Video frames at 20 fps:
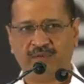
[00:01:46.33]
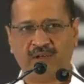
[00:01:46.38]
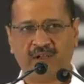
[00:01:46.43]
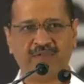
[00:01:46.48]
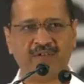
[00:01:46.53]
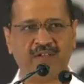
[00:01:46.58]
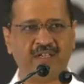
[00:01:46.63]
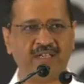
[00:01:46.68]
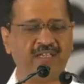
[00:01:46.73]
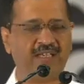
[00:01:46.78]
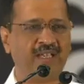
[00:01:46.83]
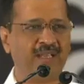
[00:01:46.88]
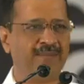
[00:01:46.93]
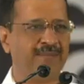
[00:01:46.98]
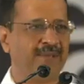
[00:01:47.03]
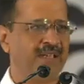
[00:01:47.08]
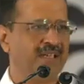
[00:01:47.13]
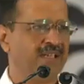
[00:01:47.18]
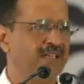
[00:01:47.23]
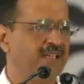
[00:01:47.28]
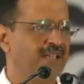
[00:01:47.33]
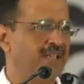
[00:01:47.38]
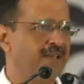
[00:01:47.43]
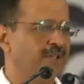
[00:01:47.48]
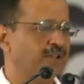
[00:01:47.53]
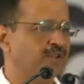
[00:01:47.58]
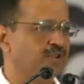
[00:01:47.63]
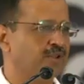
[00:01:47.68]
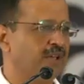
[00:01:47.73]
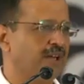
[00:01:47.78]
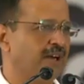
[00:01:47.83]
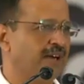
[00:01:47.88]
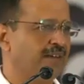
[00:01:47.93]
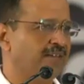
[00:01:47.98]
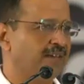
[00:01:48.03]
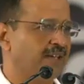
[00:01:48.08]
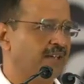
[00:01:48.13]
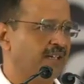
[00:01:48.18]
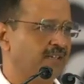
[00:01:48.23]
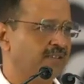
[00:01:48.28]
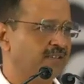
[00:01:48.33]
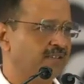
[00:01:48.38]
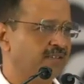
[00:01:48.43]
फरवरी के महीने में चुनाव है